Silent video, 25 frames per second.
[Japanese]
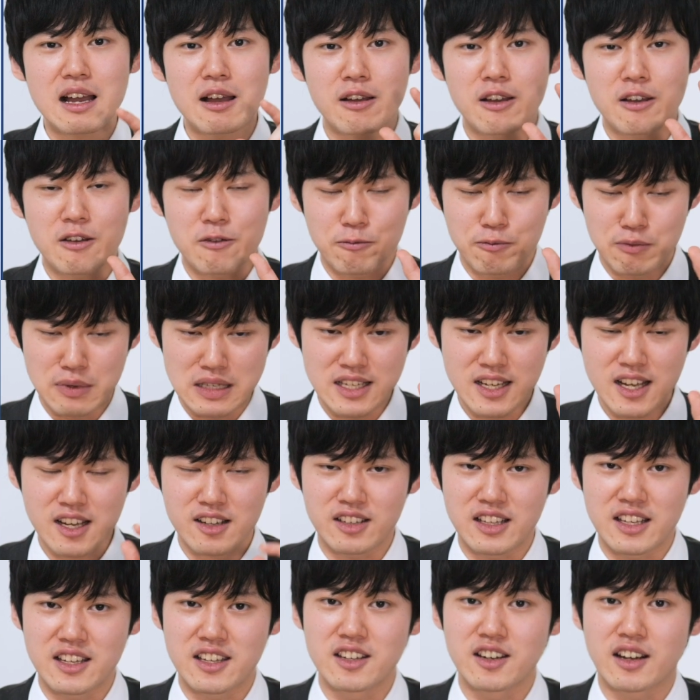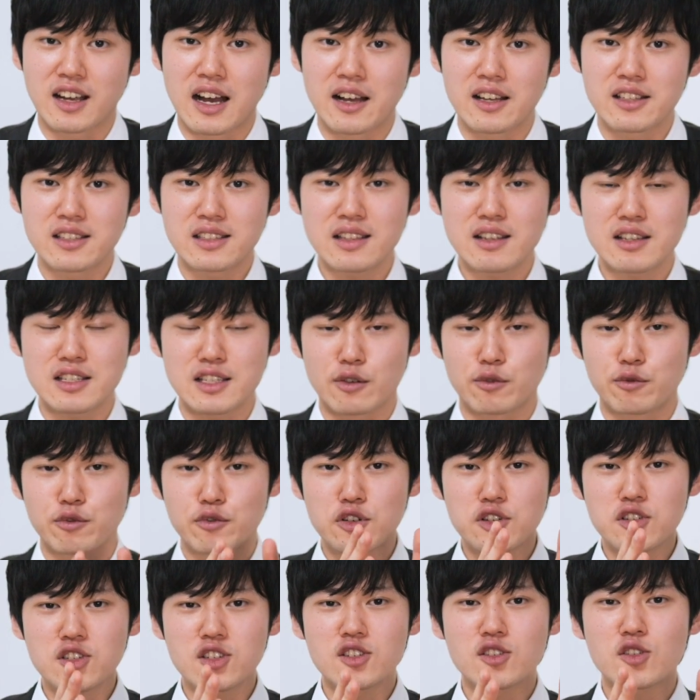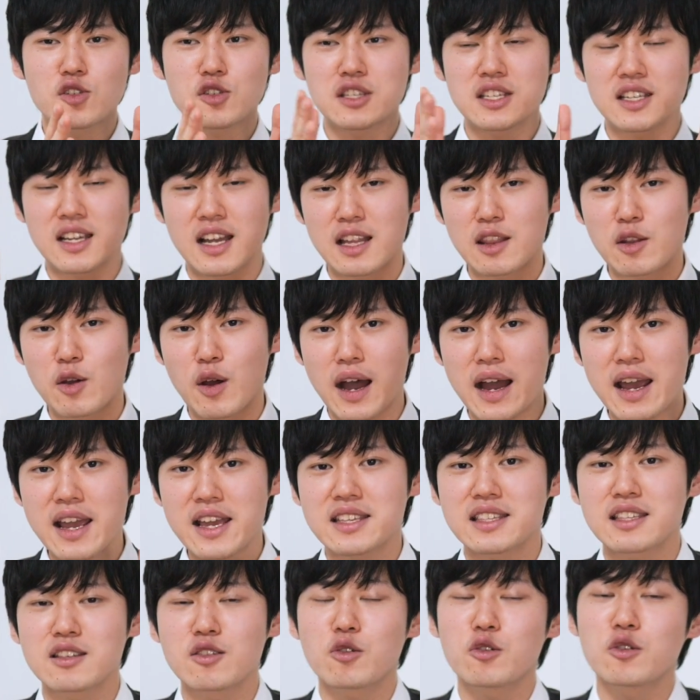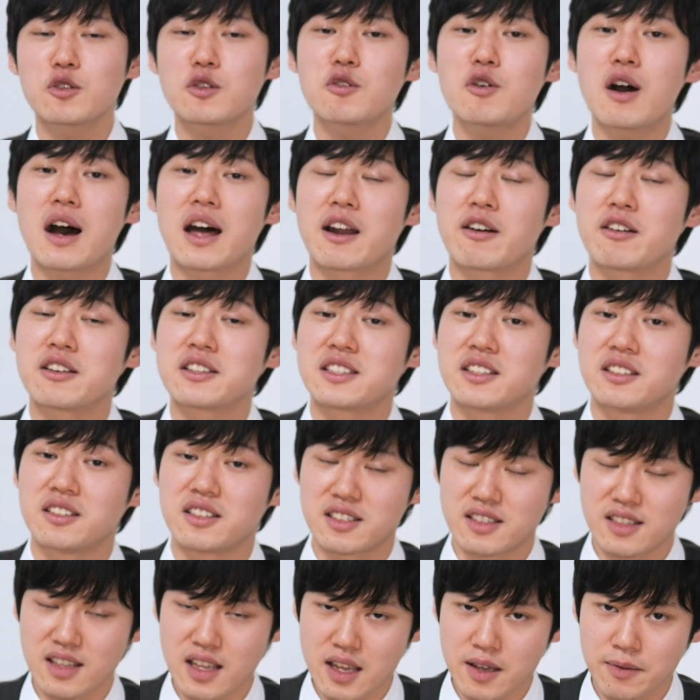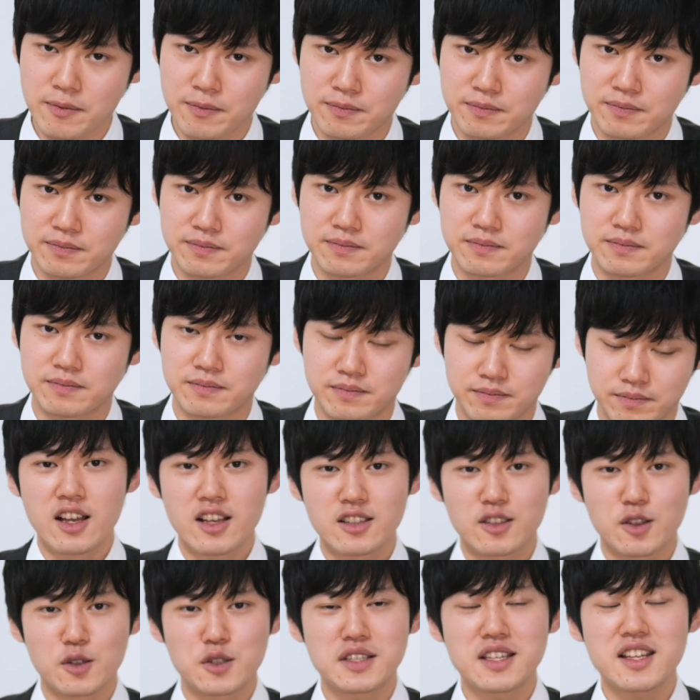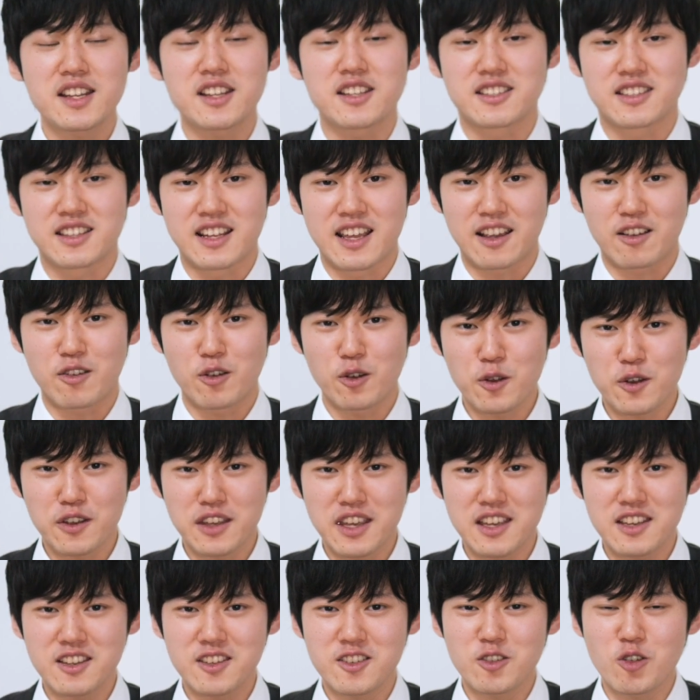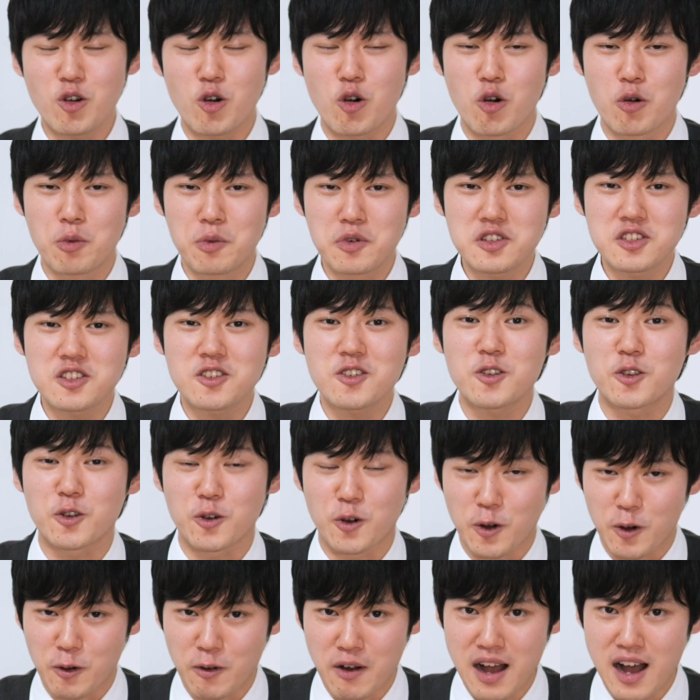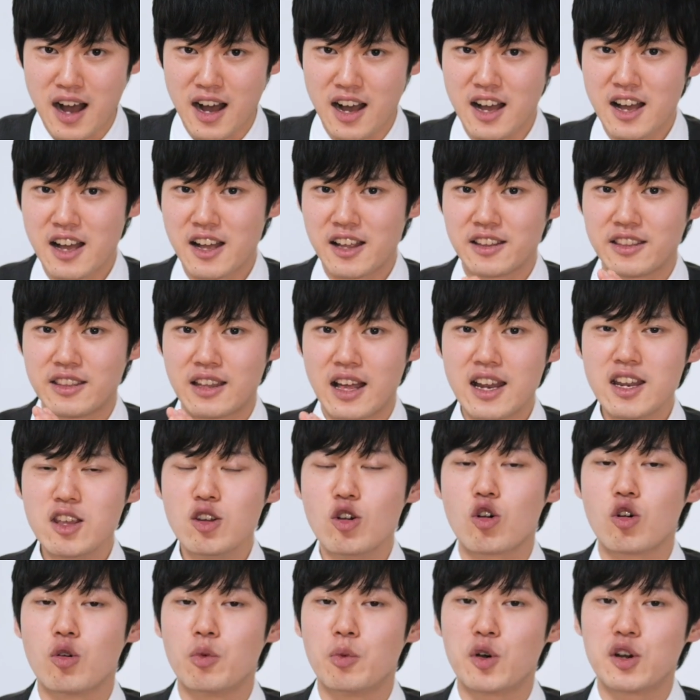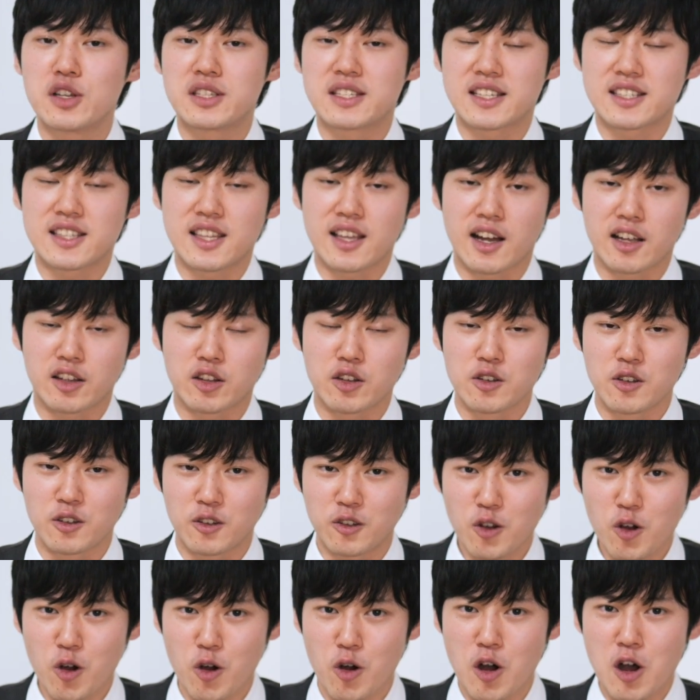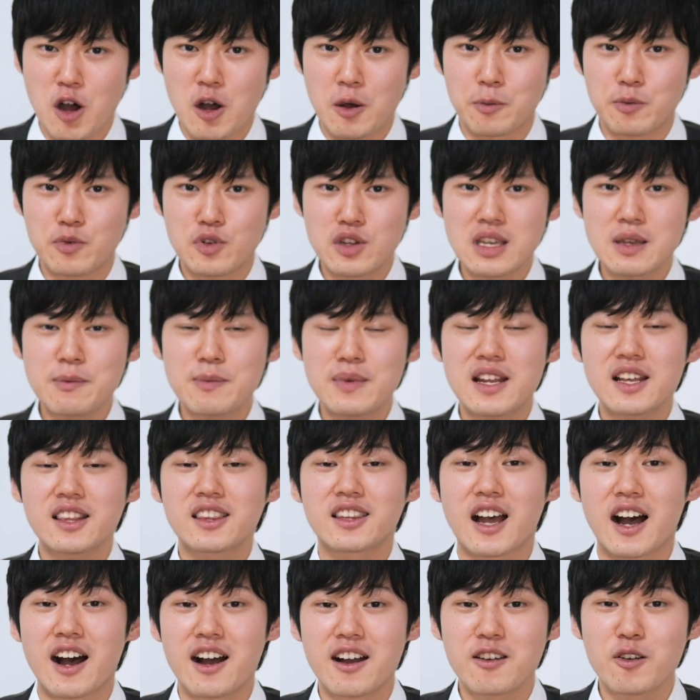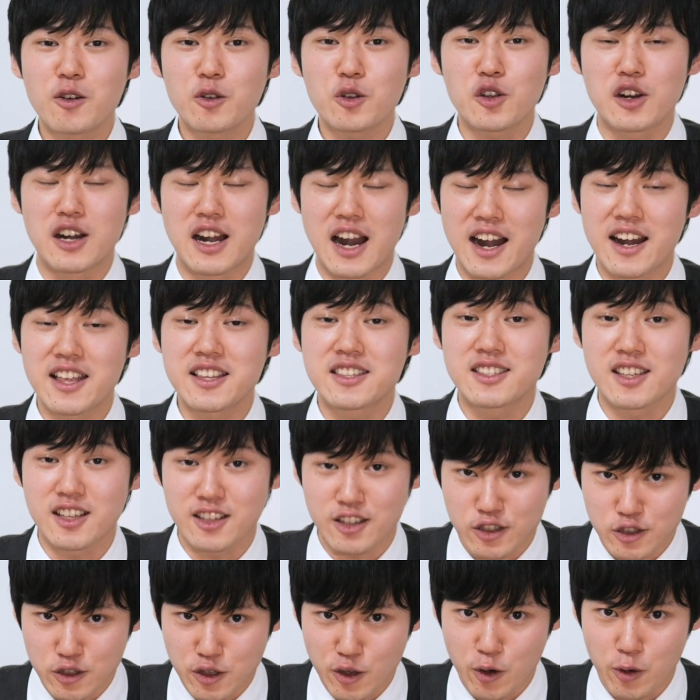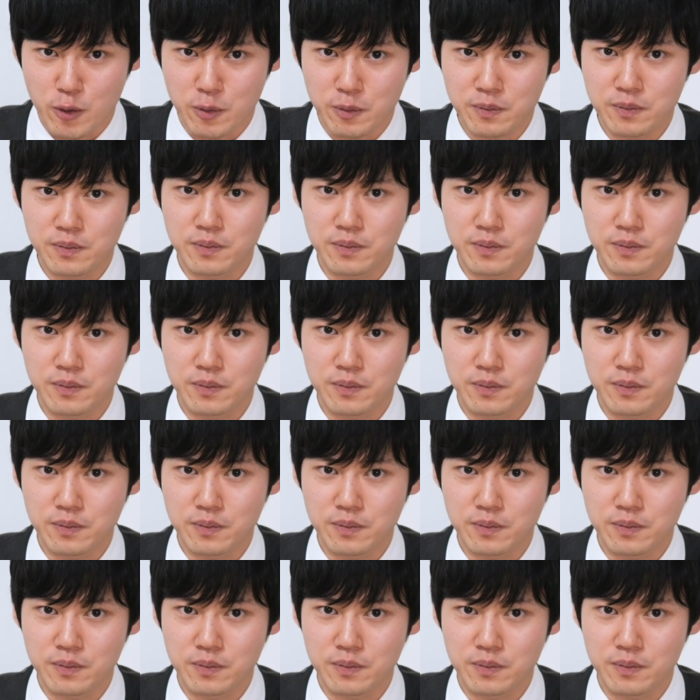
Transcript: が短くできるかすなわち復習の時間の速さのことを表してるんですねそしてですねこの研究の面白いところは何を覚えさせたかというと無意味な単語の羅列なんですよ